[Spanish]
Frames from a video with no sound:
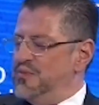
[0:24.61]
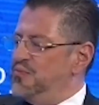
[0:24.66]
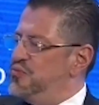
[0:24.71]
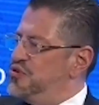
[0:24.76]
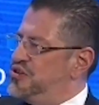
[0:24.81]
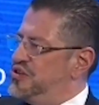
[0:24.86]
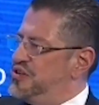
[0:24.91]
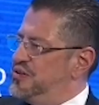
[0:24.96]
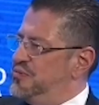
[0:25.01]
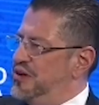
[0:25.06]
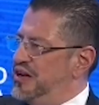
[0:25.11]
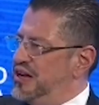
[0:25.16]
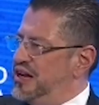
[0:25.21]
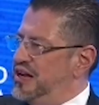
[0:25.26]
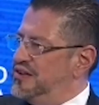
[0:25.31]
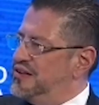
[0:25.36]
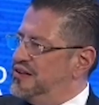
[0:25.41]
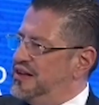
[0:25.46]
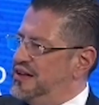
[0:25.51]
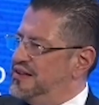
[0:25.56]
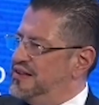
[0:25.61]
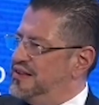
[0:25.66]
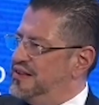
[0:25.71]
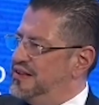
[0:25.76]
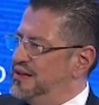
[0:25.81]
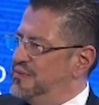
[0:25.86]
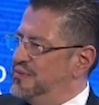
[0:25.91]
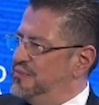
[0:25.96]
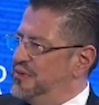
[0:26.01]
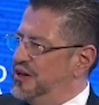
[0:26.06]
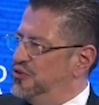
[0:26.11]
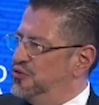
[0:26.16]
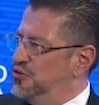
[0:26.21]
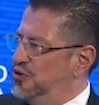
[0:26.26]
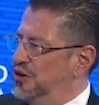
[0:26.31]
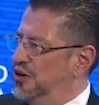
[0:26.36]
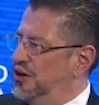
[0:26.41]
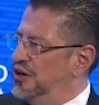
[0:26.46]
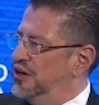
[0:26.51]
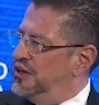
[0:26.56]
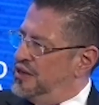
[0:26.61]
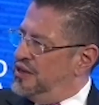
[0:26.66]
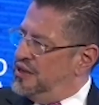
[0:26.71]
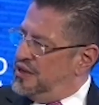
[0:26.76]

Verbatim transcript: Muchísimas gracias, eh, Marisol.